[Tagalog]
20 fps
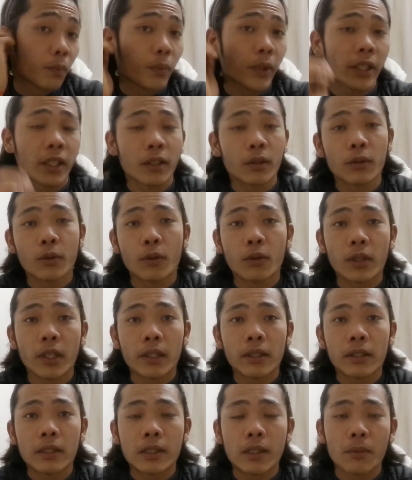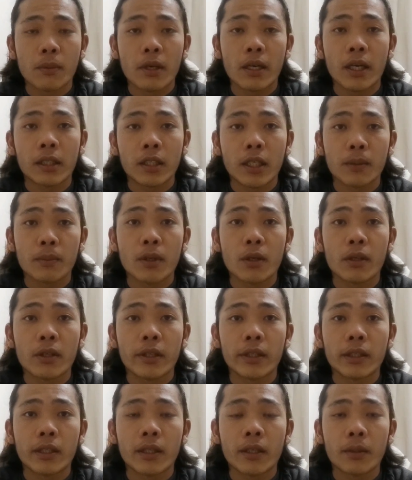pakikitungo natin sa mga trabaho
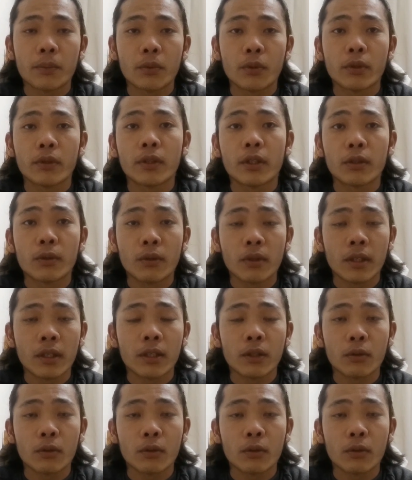natin Hapon ano nga,